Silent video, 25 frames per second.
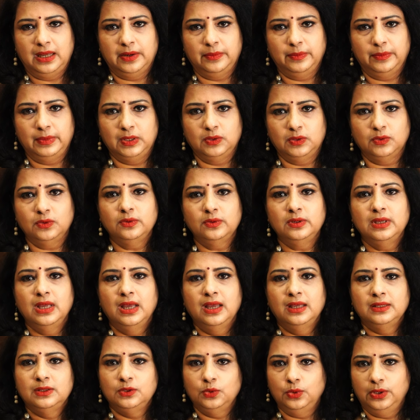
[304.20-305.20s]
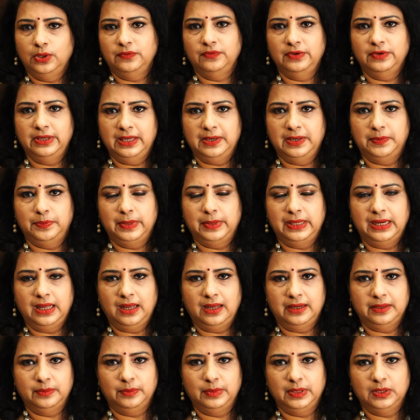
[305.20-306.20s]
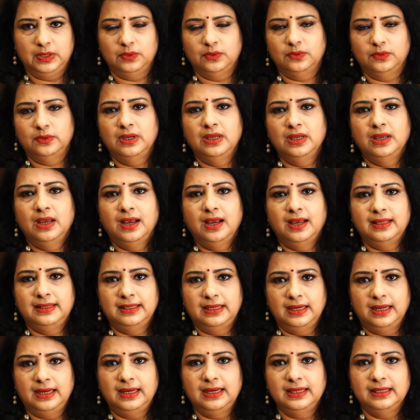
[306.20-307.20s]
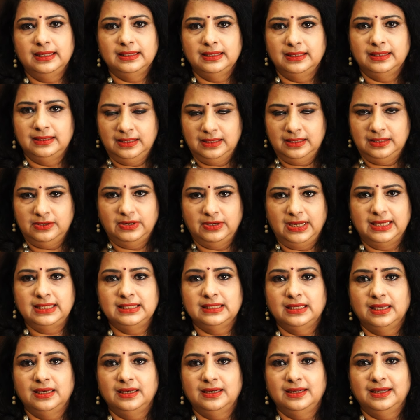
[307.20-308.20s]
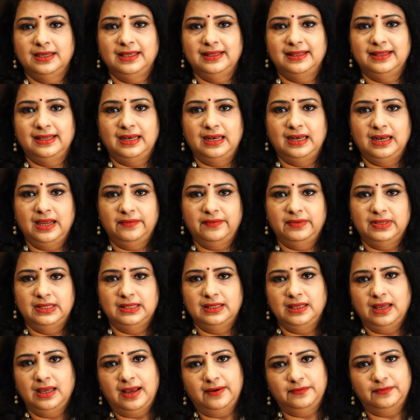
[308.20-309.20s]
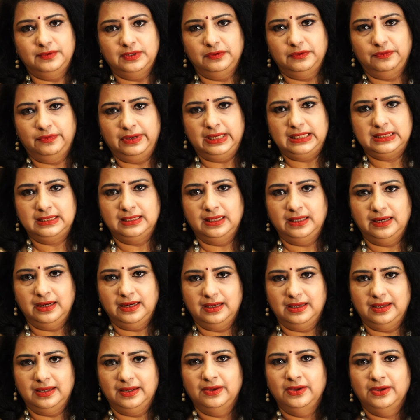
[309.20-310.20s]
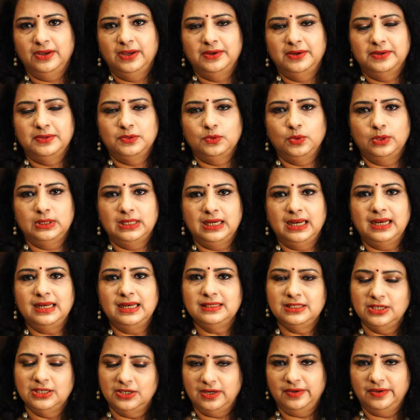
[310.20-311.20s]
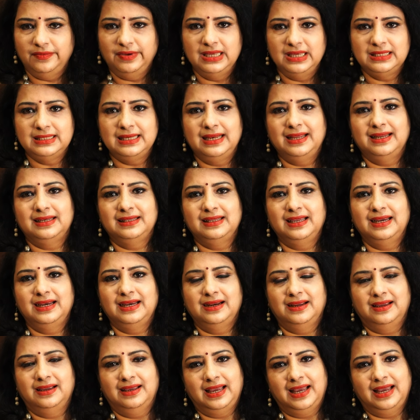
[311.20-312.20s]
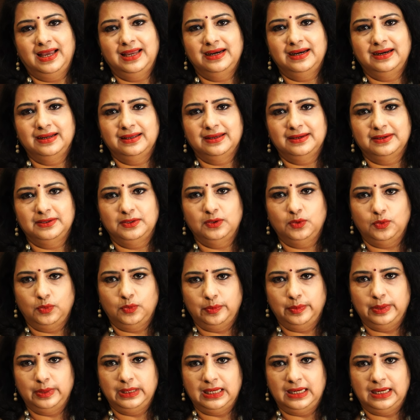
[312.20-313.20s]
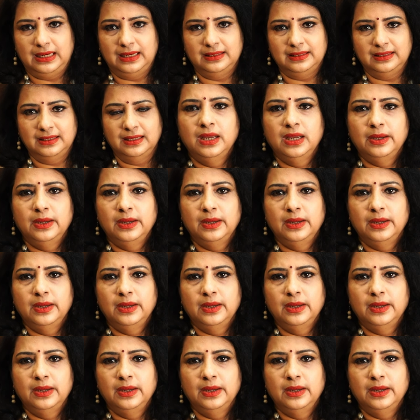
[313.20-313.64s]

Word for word: ஆரம்பிக்கும் தொய்வு ஏற்பட ஆரம்பிக்கும் அதனால் இந்த ட்ரை ஸ்கின்க்கு இதெல்லாம் வந்து ஆஃப்டர் எஃபெக்ட்ஸ் இருக்குது ஸோ அதனால் சின்ன வயசுலேருந்தே கேர் எடுக்கிறது ரொம்ப நல்லது